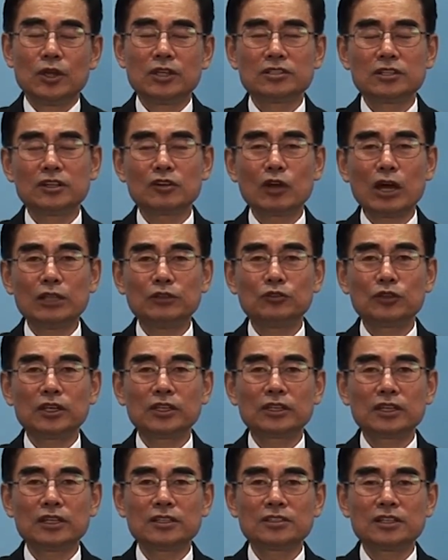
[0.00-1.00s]
회사를
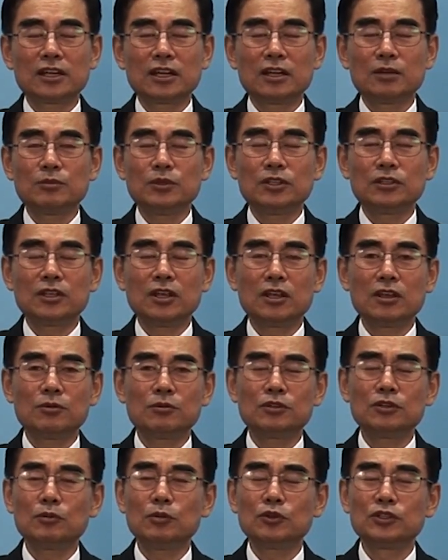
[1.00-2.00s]
관두겠다는 사람이
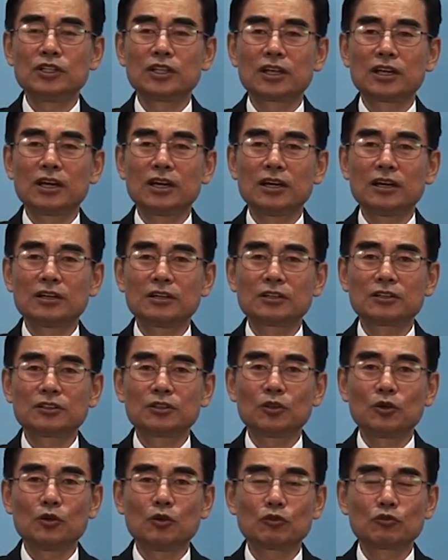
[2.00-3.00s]
텔레비를 보니까
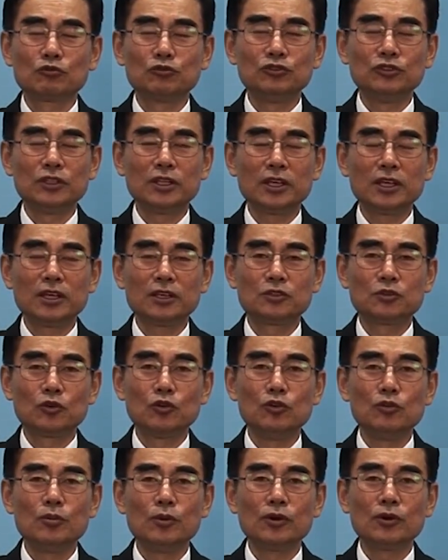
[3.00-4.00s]
또 군대
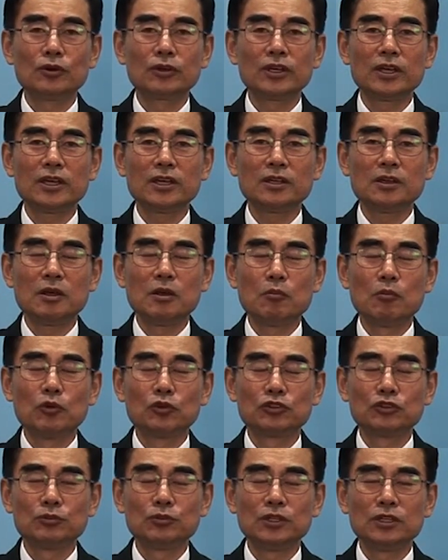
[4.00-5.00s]
졸병의
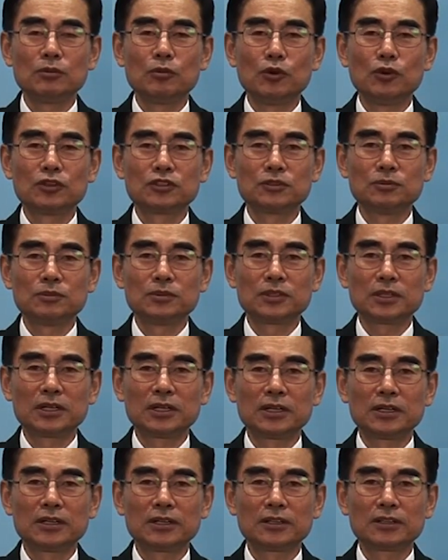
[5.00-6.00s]
모습이 보였습니다.
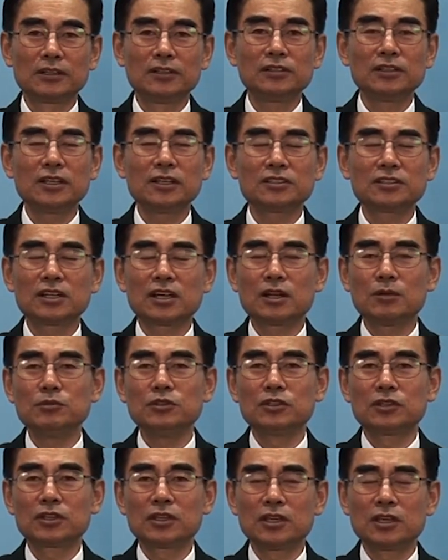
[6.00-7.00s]
이럴 때 그
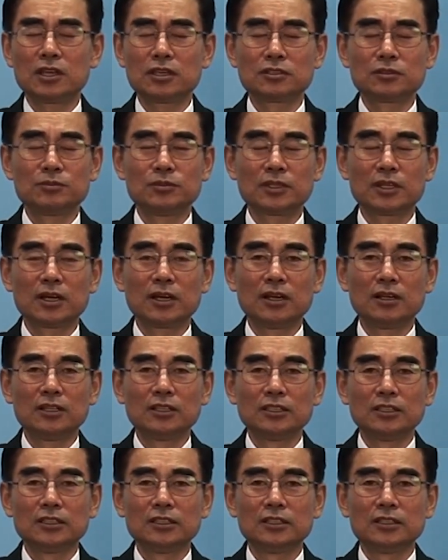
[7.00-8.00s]
사람이 이렇게 얘기했습니다.
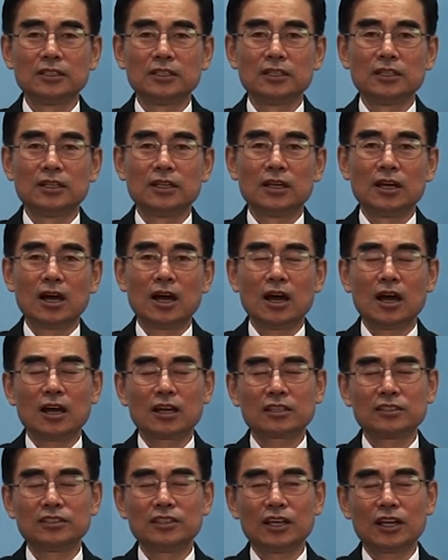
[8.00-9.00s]

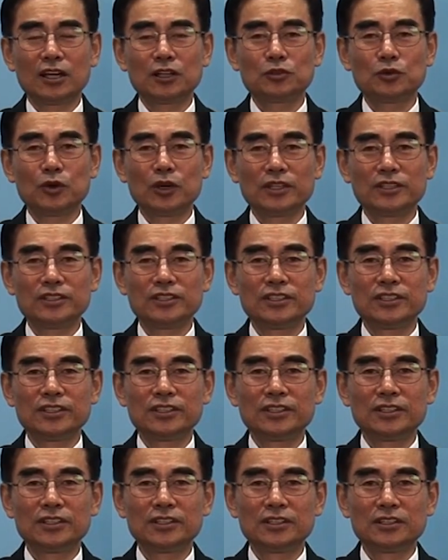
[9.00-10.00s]
아, 그때가 좋았지.
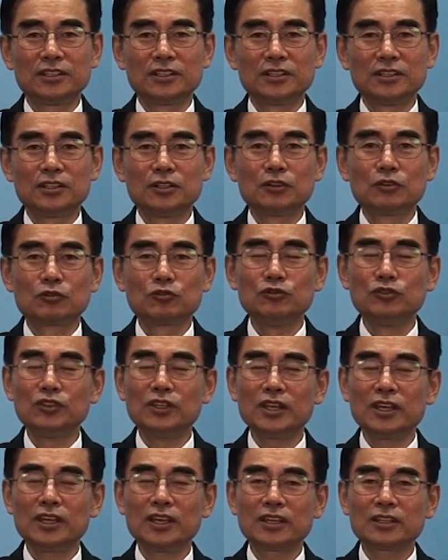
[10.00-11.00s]

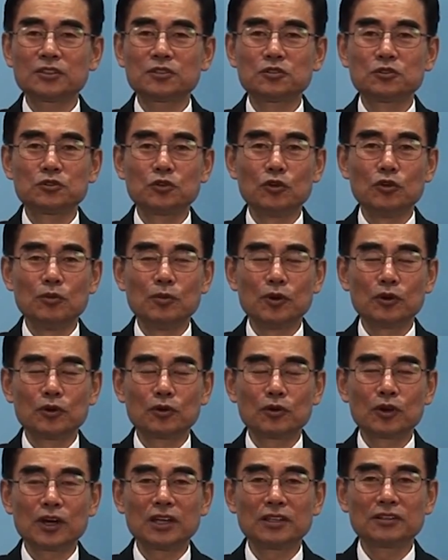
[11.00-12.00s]
군대
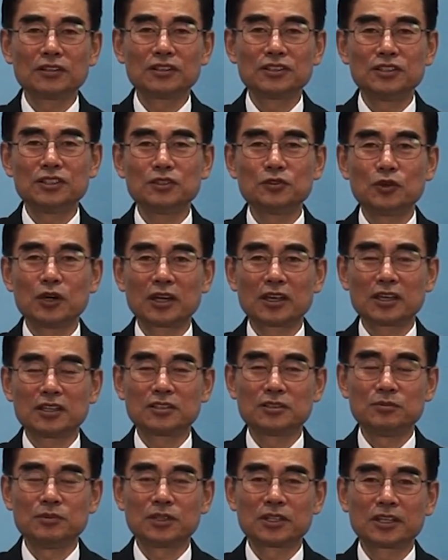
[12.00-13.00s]
졸병으로 가는 것이
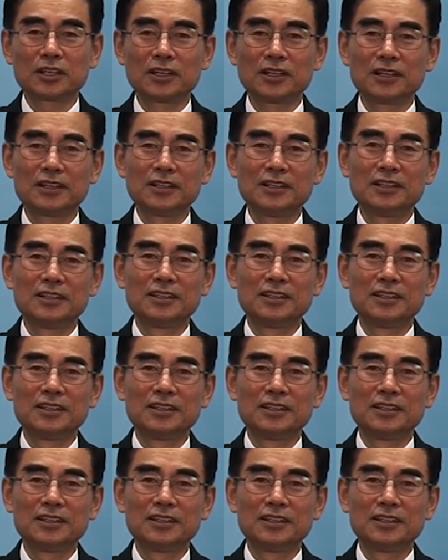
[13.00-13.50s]
좋았겠습니까?